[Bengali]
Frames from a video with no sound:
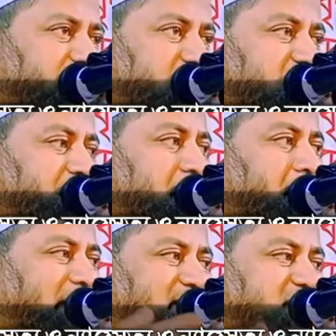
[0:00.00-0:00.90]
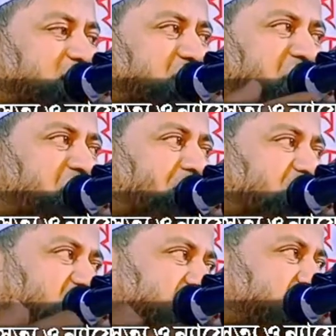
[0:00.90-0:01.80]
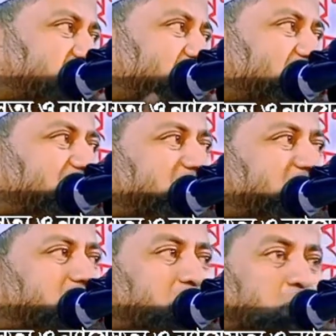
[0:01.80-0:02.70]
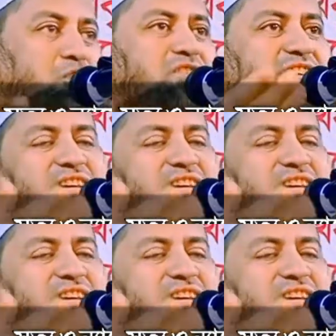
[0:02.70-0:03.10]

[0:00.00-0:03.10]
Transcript: এইভাবে বাচ্চাটা ট্রেনিং পাচ্ছে বড় হচ্ছে